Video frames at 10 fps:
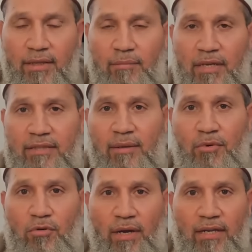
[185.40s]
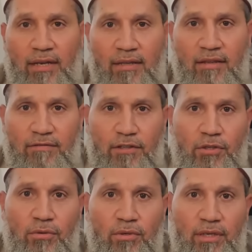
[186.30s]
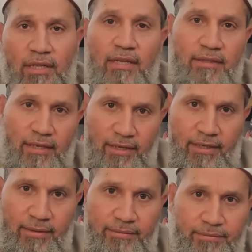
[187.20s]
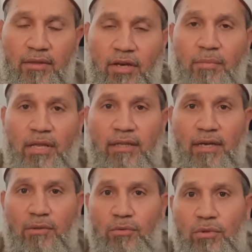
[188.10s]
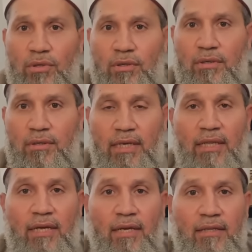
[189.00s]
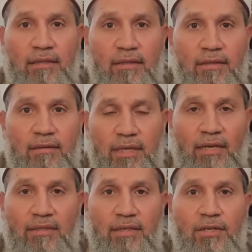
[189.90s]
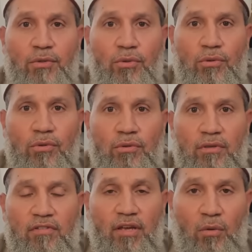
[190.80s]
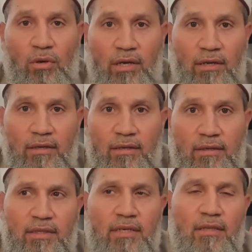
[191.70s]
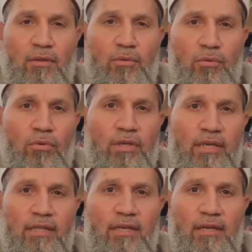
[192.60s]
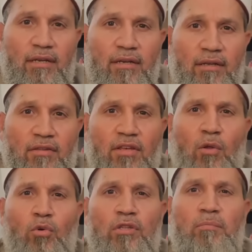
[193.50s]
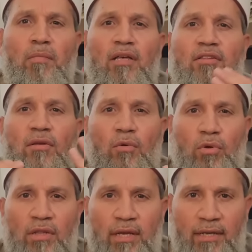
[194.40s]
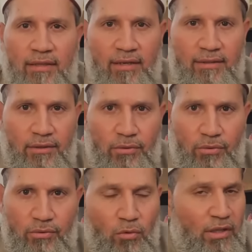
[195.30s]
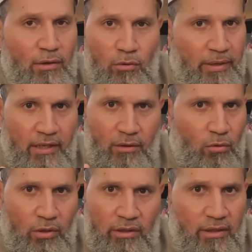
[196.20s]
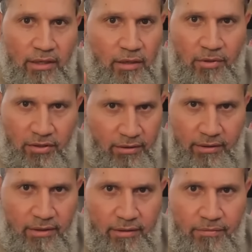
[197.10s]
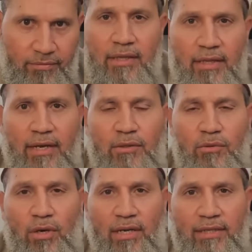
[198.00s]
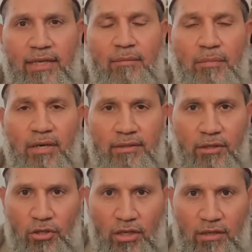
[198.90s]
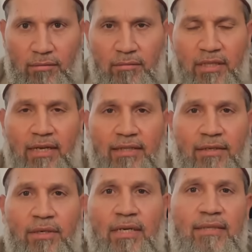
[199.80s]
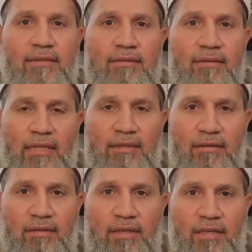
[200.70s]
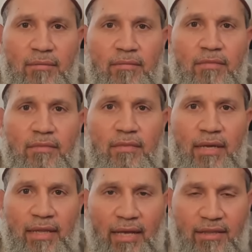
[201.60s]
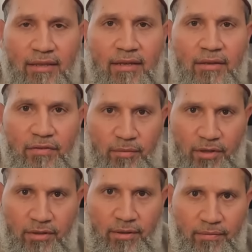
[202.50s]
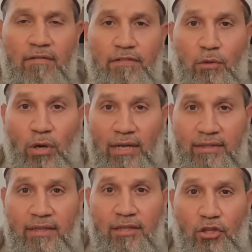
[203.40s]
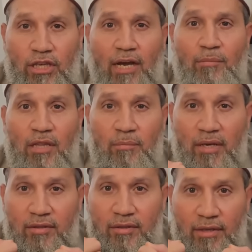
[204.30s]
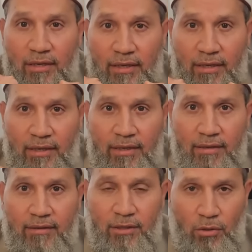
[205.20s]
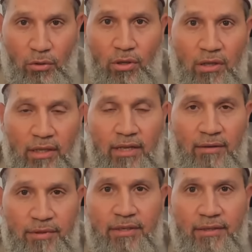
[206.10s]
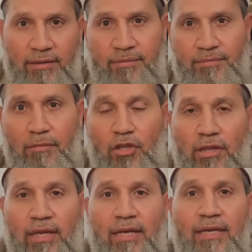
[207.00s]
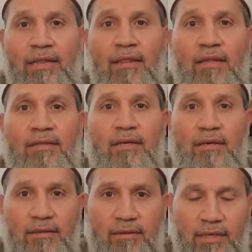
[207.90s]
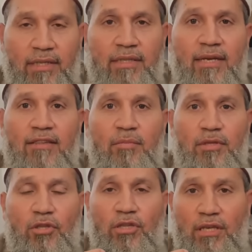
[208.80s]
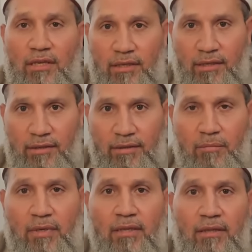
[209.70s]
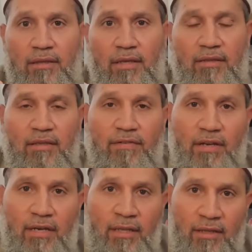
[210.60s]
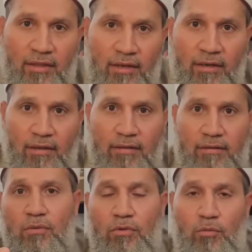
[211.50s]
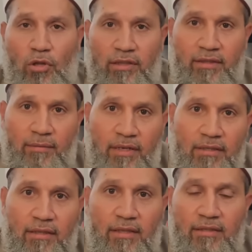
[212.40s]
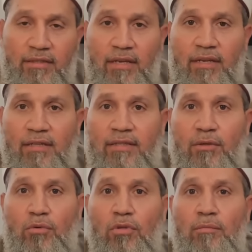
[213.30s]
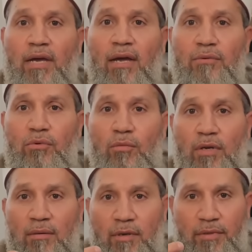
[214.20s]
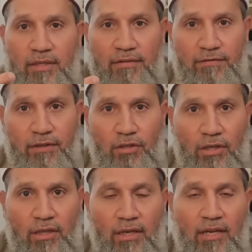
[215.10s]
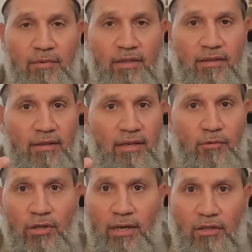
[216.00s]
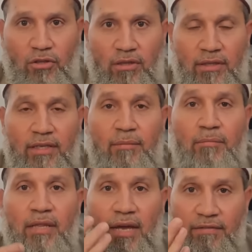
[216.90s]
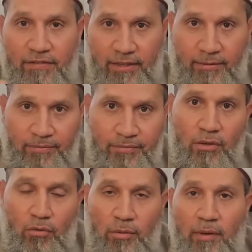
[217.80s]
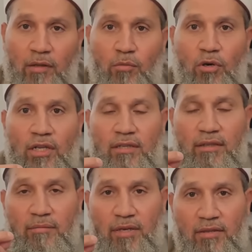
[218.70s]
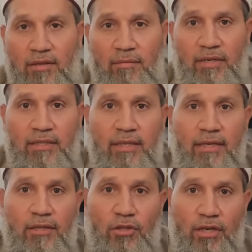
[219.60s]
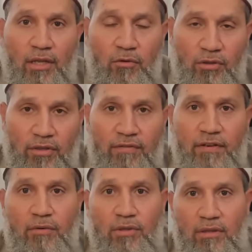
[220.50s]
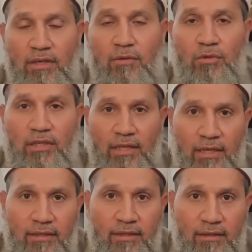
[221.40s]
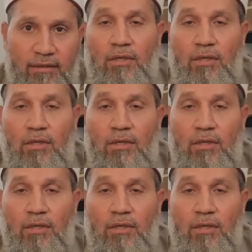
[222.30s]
لما تتابعوا معايا هذا الفيديو إلى النهاية صبري نخنوخ الآن تحت إيده ثروة نقدر نقول كده ثروة مصر كلها تحت إيده ولا أبالغ والله بصدق لأنه أداة باطشة من أدوات النظام العسكري في مصر في الوقت اللي الشعب المصري الحر الأبي مش لاقي اللضة الناس بتشتكي من ارتفاع الأسعار والمرتبات التي تكاد تكون معدومة ما بتكفيش إلا خمس أيام ولا عشر أيام بالعافية ويبقى المواطن المصري محتاج يشتغل وظيفة واثنين وثلاثة